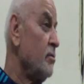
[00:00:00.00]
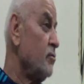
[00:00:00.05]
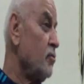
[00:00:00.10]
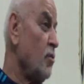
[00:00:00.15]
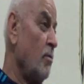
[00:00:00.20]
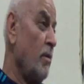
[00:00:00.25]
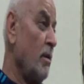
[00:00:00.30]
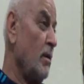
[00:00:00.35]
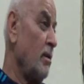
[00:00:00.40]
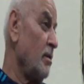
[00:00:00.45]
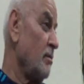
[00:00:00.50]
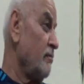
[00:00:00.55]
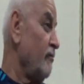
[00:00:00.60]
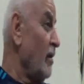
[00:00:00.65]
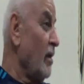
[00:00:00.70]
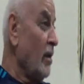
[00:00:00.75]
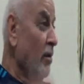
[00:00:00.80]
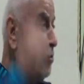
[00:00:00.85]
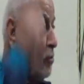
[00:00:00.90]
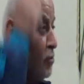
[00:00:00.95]
Çobanlık
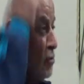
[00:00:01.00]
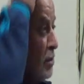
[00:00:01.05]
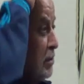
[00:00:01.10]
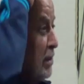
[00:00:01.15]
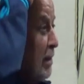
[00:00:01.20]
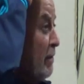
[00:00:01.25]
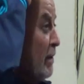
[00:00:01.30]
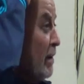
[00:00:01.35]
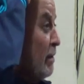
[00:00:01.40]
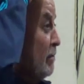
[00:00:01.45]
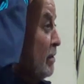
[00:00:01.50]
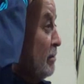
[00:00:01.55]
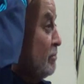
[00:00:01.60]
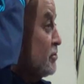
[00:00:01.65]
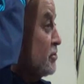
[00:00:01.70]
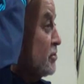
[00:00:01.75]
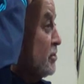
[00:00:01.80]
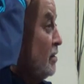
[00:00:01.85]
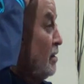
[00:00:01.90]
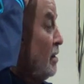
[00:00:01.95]
falan olursa yaparım
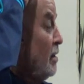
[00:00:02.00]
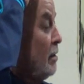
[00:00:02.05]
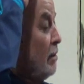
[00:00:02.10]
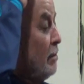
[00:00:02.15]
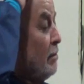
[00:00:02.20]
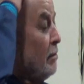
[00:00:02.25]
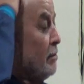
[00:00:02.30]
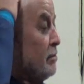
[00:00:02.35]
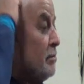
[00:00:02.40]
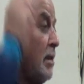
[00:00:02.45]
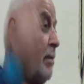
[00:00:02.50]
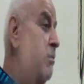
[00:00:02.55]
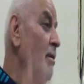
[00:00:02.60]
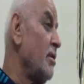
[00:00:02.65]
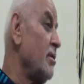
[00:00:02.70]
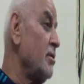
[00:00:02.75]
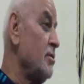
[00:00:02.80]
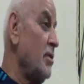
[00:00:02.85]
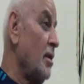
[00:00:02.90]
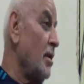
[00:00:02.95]
demiş.
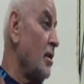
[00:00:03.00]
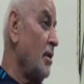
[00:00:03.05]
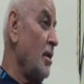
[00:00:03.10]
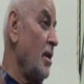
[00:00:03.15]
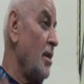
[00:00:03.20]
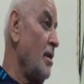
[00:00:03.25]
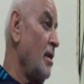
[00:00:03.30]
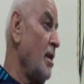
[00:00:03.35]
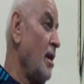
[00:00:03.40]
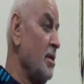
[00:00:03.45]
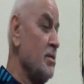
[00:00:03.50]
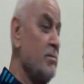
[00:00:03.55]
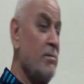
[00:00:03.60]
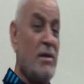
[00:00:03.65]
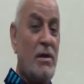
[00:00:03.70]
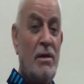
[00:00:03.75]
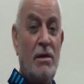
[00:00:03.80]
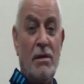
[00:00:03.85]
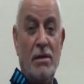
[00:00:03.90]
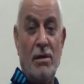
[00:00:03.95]
Tabii kızların kendine has
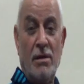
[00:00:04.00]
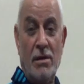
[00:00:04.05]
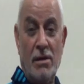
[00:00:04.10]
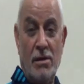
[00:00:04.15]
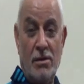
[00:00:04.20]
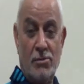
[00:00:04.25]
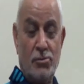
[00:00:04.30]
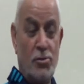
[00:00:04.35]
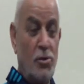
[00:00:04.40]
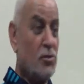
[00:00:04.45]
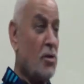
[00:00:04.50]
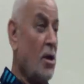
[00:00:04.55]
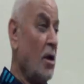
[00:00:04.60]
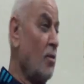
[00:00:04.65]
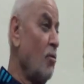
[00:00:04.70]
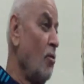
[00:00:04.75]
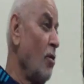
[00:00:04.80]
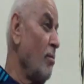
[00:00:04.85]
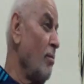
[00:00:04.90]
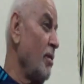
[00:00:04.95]
bir söz
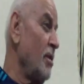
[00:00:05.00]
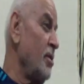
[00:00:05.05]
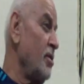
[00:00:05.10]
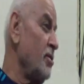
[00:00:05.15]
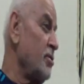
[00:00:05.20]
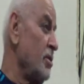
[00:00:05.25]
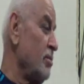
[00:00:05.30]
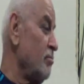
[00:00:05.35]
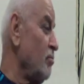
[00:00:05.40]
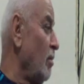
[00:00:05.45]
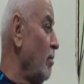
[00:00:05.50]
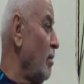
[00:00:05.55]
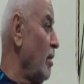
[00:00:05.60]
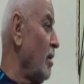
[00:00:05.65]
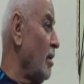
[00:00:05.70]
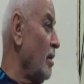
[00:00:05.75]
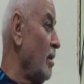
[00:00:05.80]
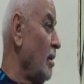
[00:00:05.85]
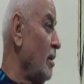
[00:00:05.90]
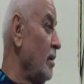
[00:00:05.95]
hakkı olmadığı için
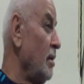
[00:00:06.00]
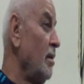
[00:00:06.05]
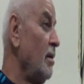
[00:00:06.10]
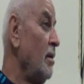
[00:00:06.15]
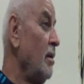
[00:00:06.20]
babalarına